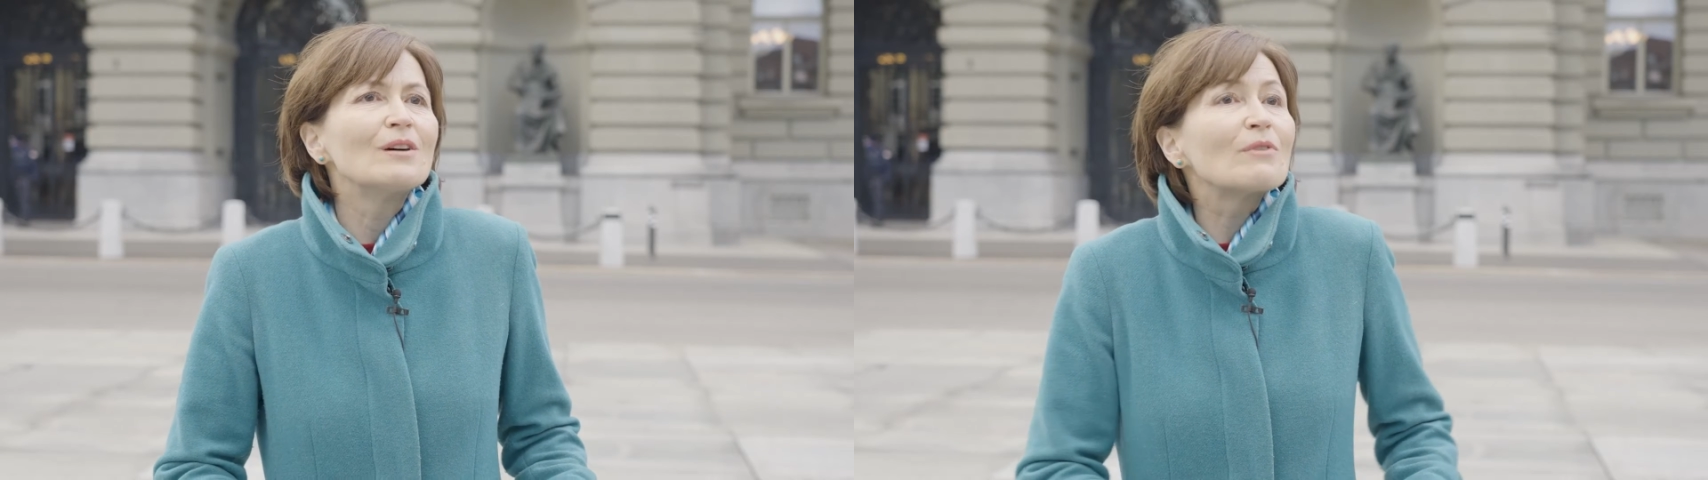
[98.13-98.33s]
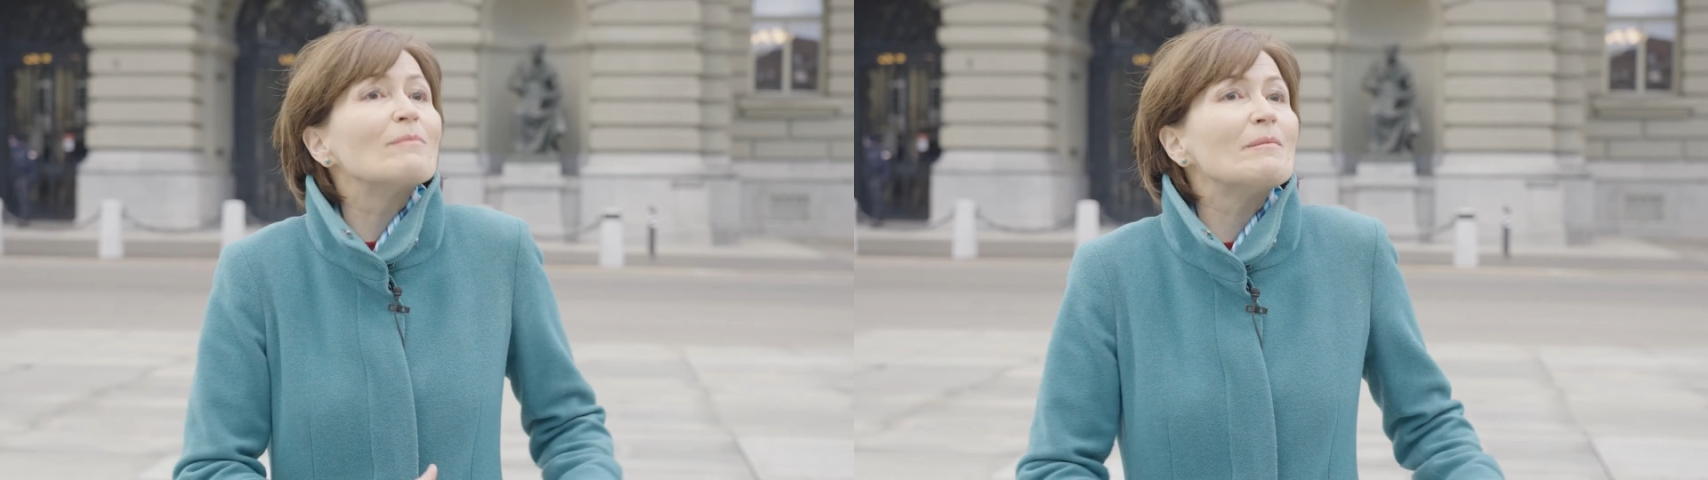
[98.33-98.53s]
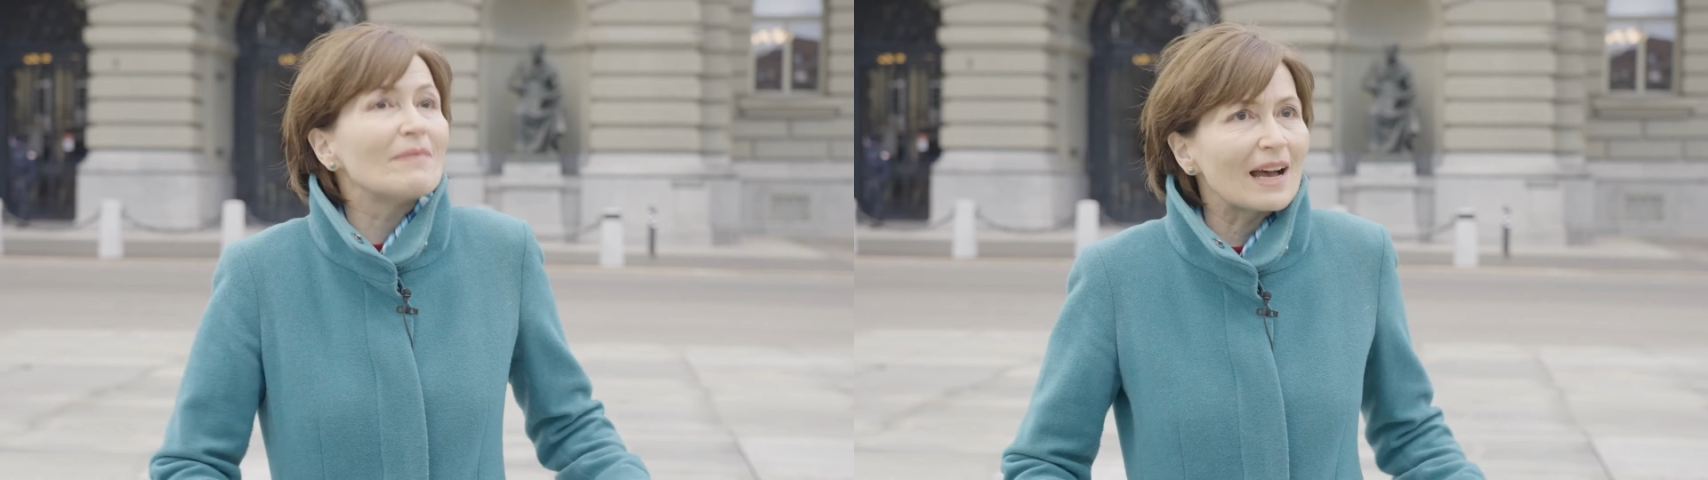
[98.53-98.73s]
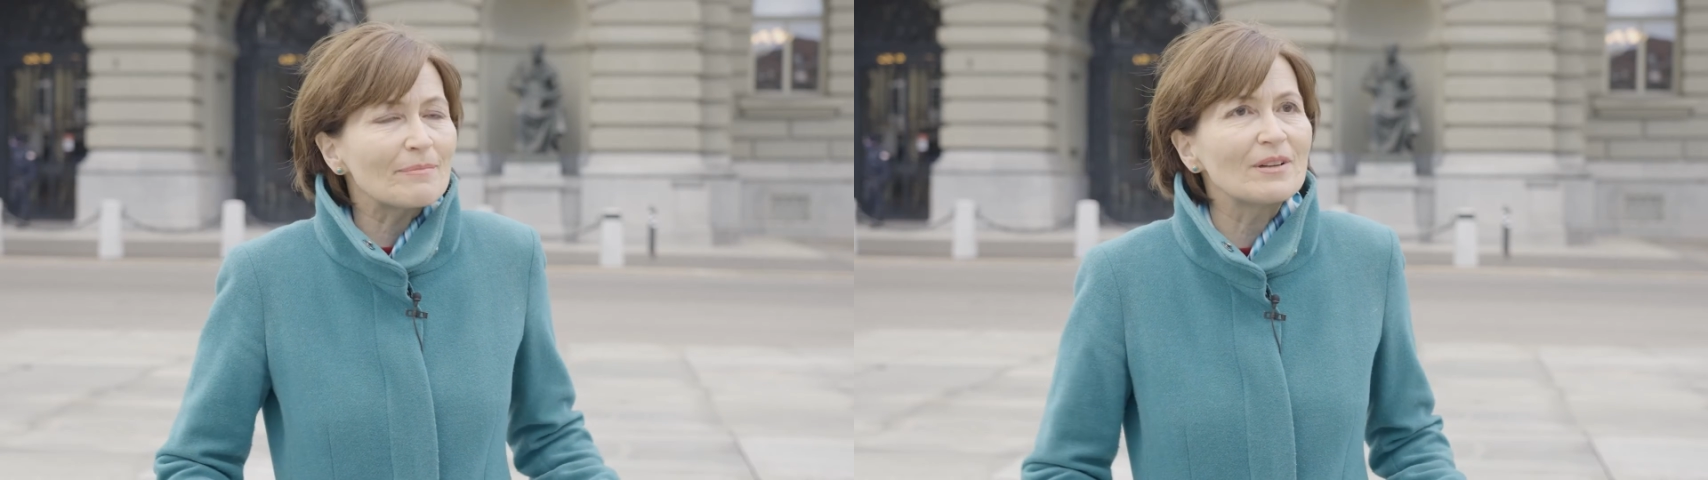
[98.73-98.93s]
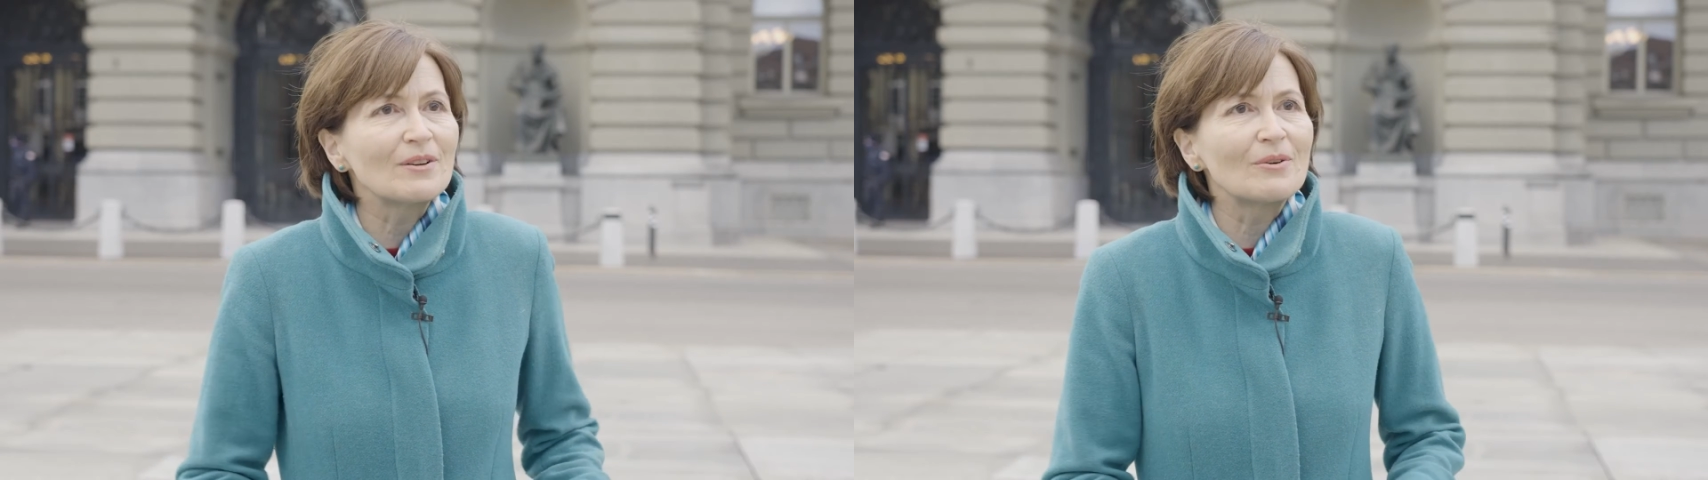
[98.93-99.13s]
von meinem
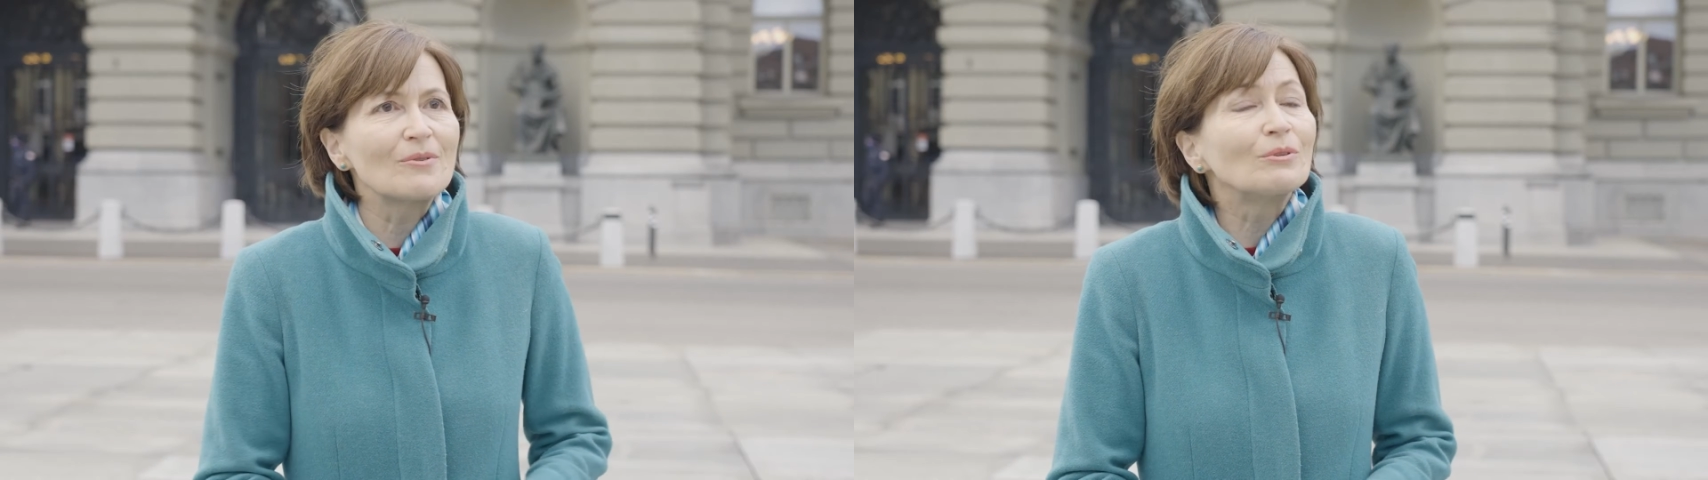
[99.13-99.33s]
Leben auch.